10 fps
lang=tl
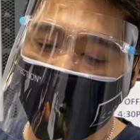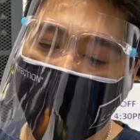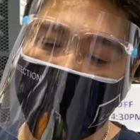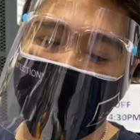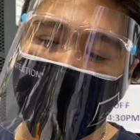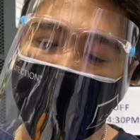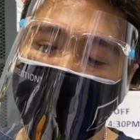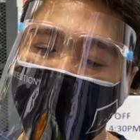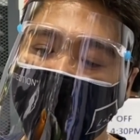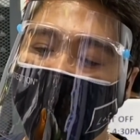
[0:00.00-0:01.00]
pro
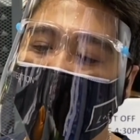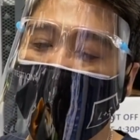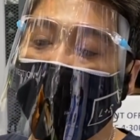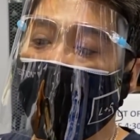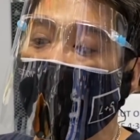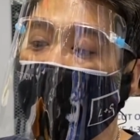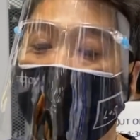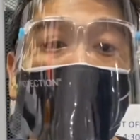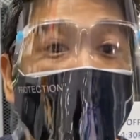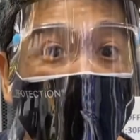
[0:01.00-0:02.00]
bounce
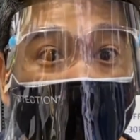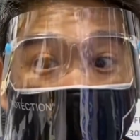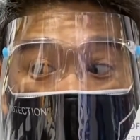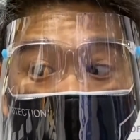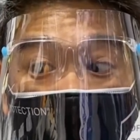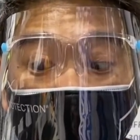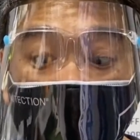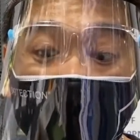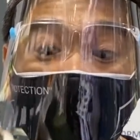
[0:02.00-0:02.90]
1650 guys